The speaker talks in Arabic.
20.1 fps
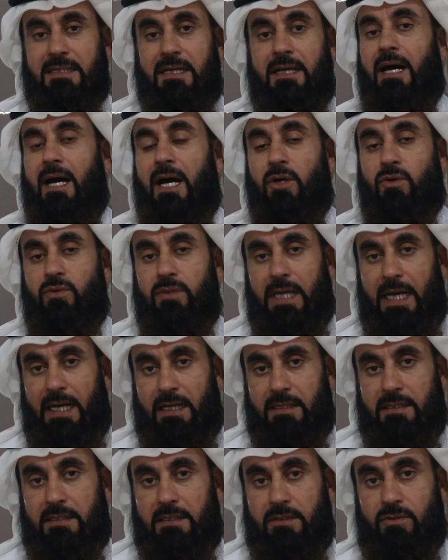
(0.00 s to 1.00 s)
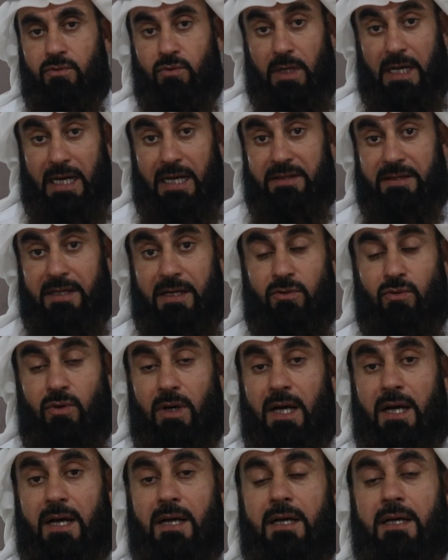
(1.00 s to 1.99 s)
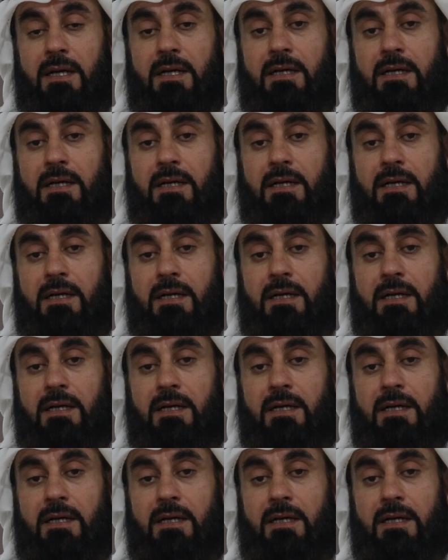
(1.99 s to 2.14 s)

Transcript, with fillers: هؤلاء وهذا هو